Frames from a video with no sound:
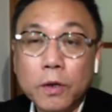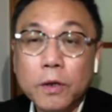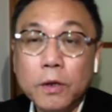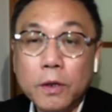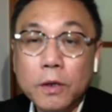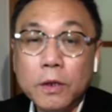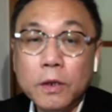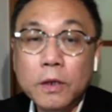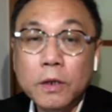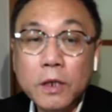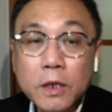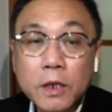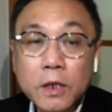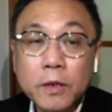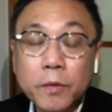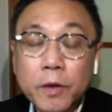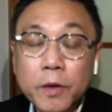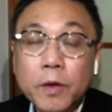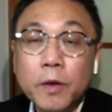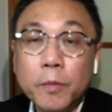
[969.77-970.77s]
你
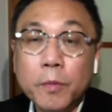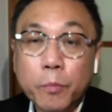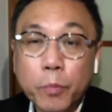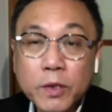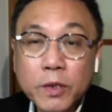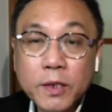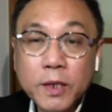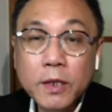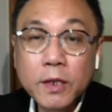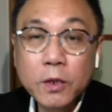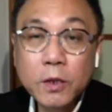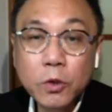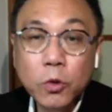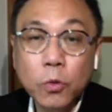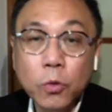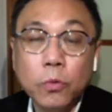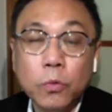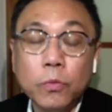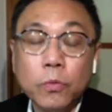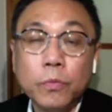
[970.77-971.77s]
不尊
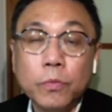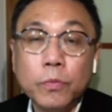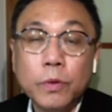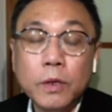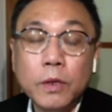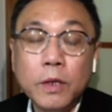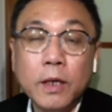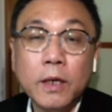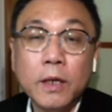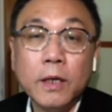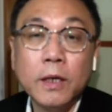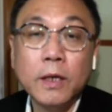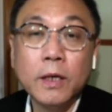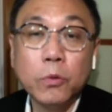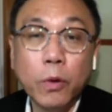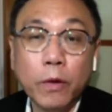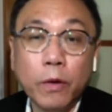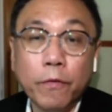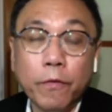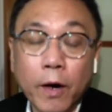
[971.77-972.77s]
重那个
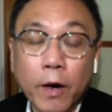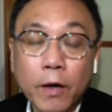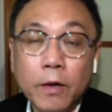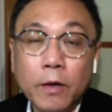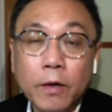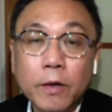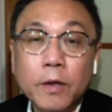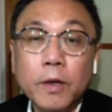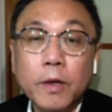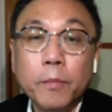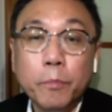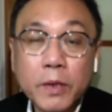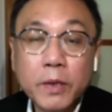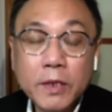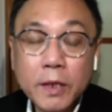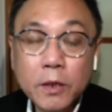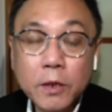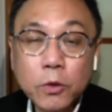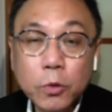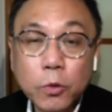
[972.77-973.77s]
对方，不
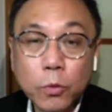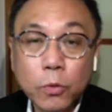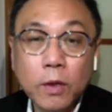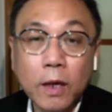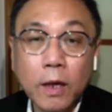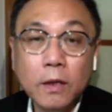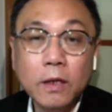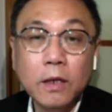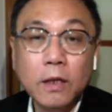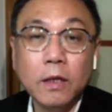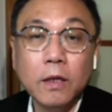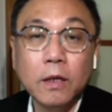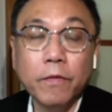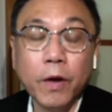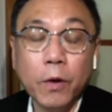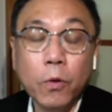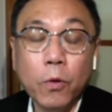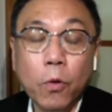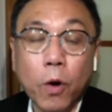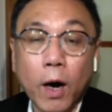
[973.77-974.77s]
尊重当地的
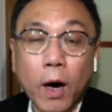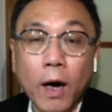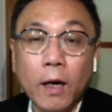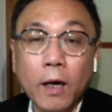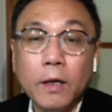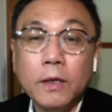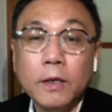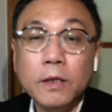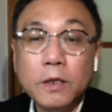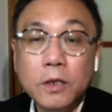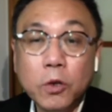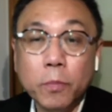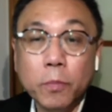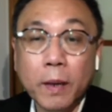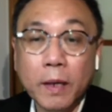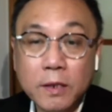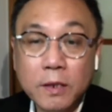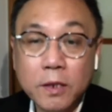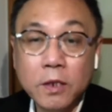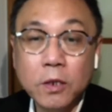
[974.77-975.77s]
文化，你就把
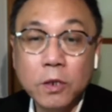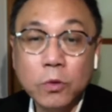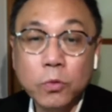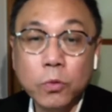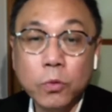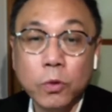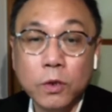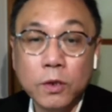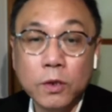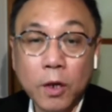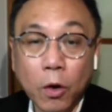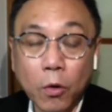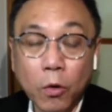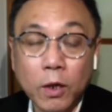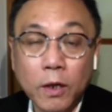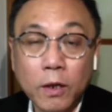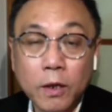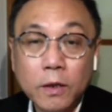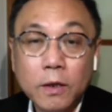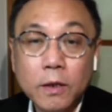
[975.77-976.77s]
事情做糟了。
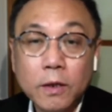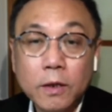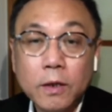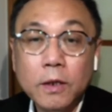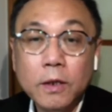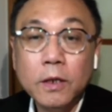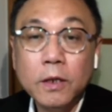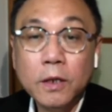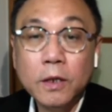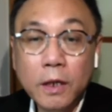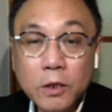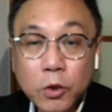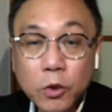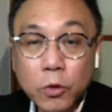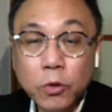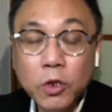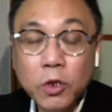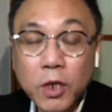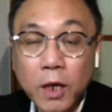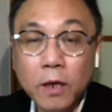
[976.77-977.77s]
那就
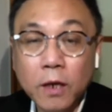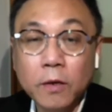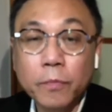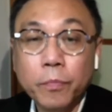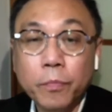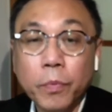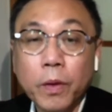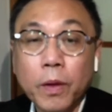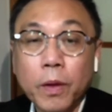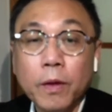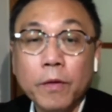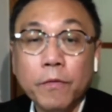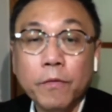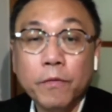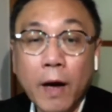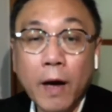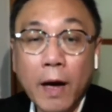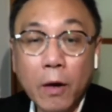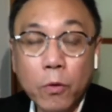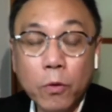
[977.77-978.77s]
像
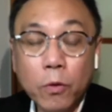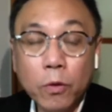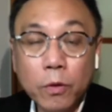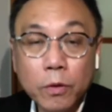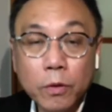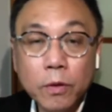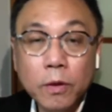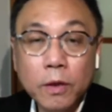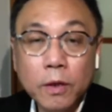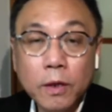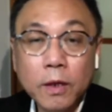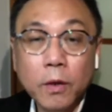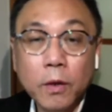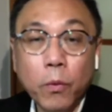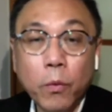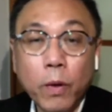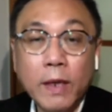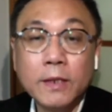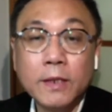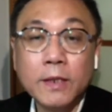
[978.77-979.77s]
法国那个
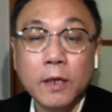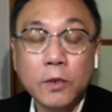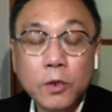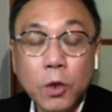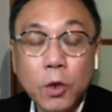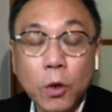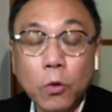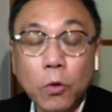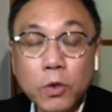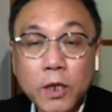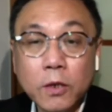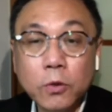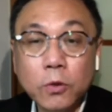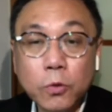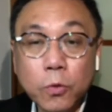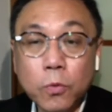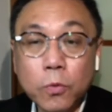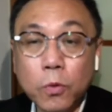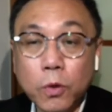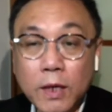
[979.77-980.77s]
外长召见
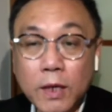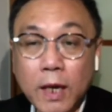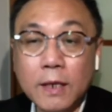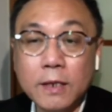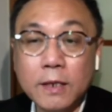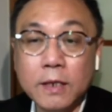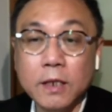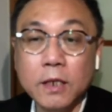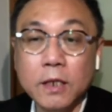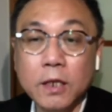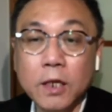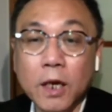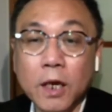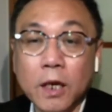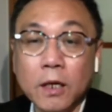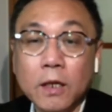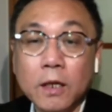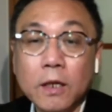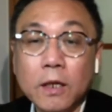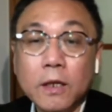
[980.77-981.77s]
中国大使一样，
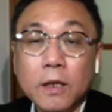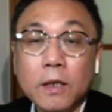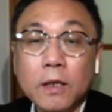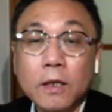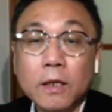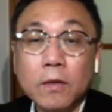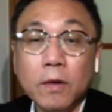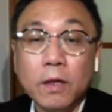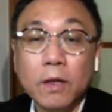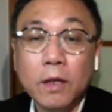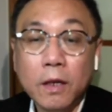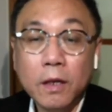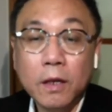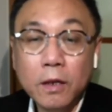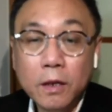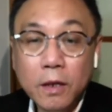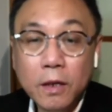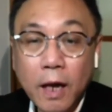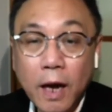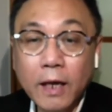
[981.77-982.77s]
那
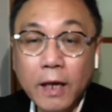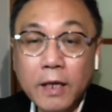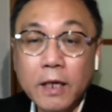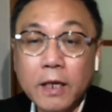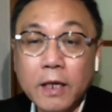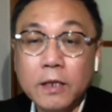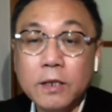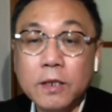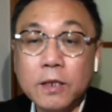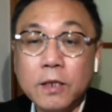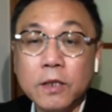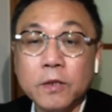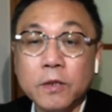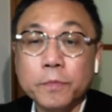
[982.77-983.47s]
他也是